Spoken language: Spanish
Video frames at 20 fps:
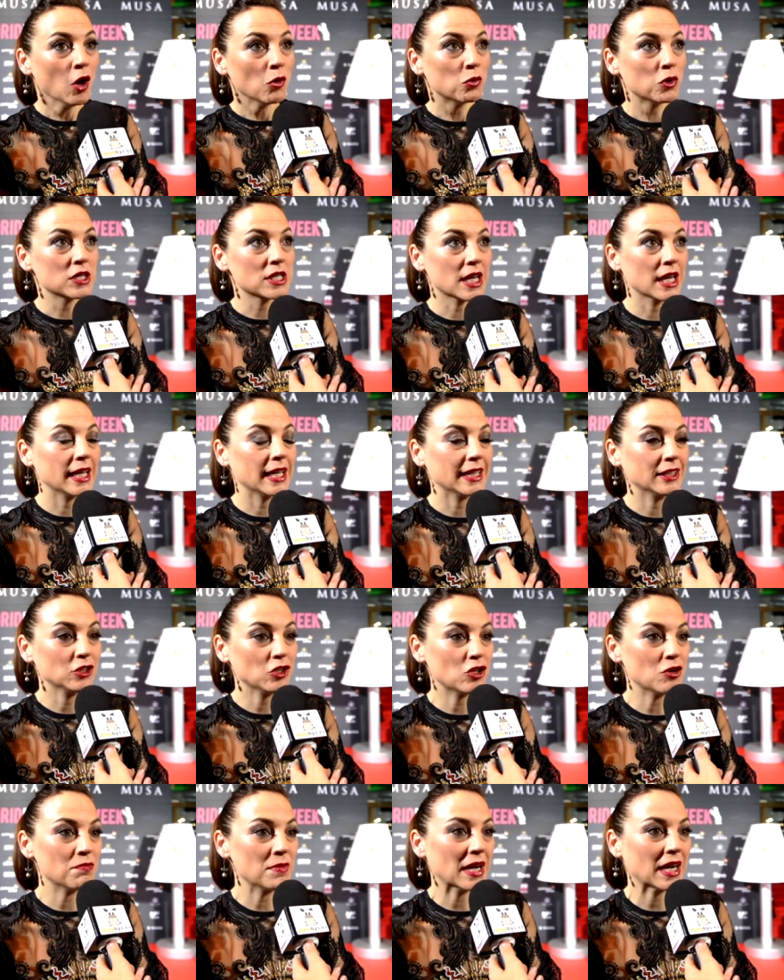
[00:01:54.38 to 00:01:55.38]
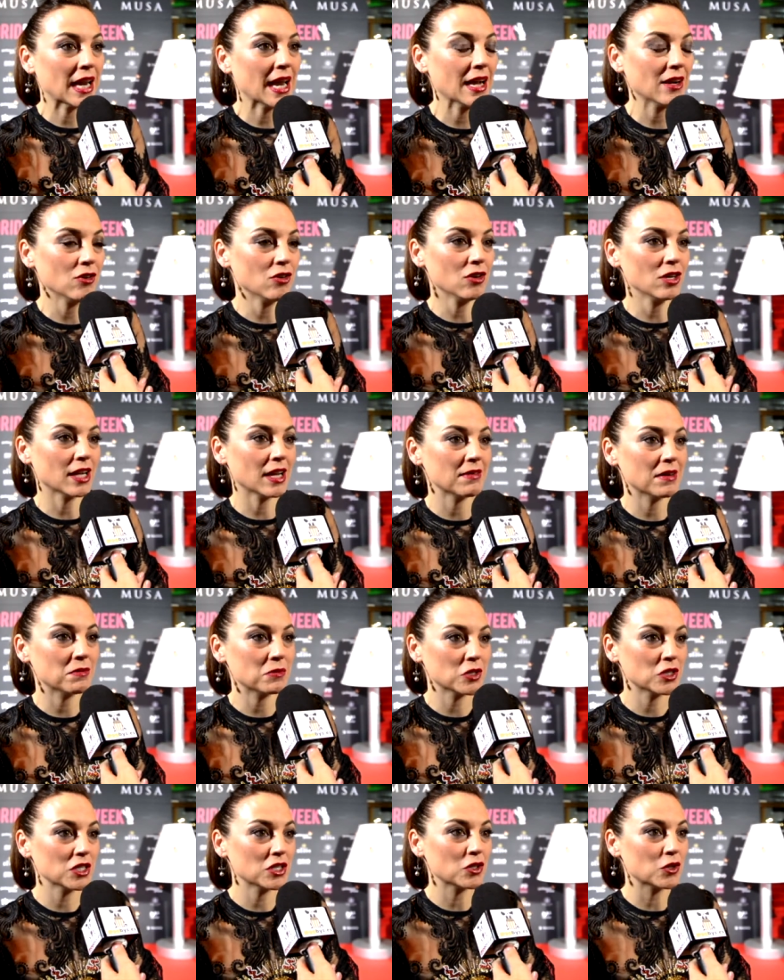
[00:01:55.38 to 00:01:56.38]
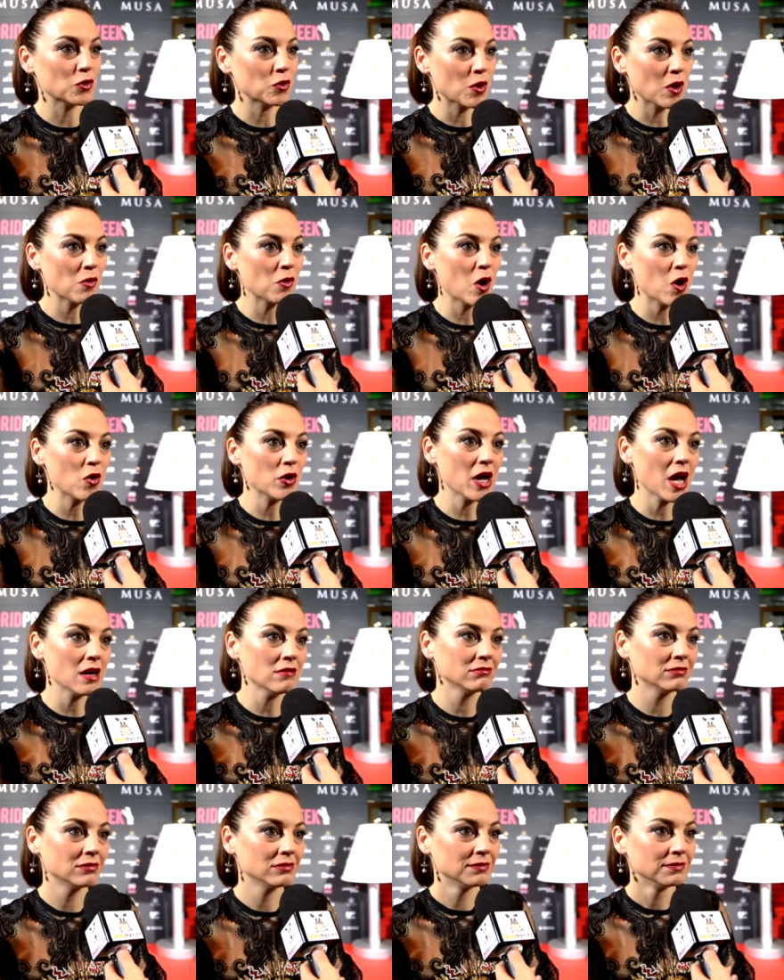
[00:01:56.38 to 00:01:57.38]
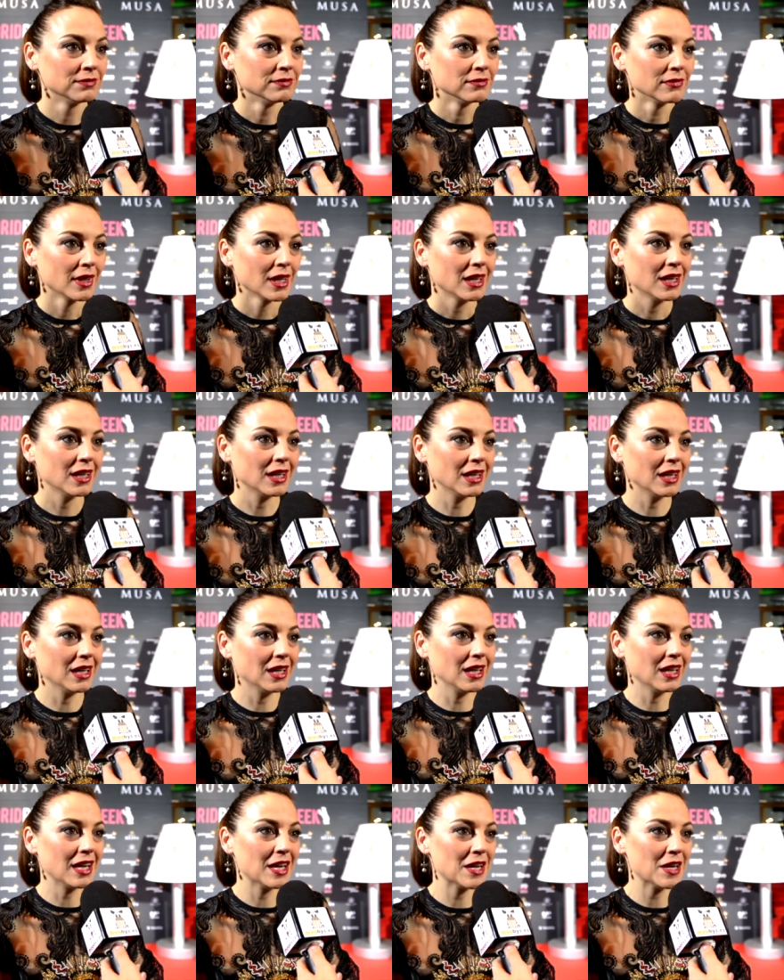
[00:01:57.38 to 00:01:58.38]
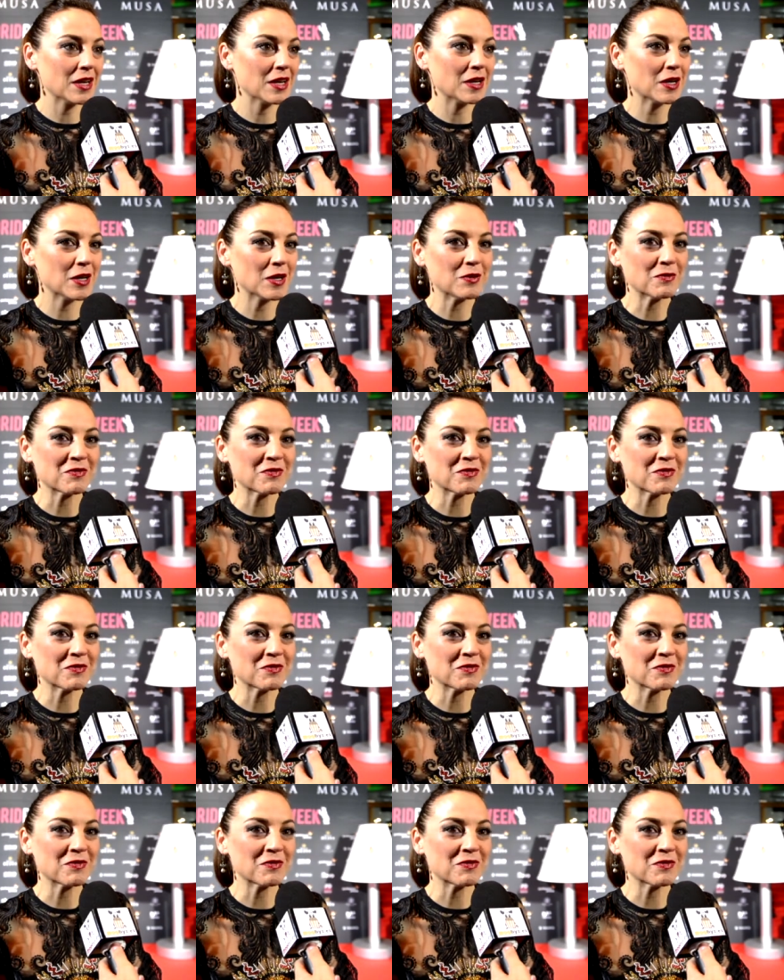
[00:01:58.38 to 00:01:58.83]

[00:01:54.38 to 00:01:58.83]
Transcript: Pues girando con Barlango, grabamos disco nuevo ahora y,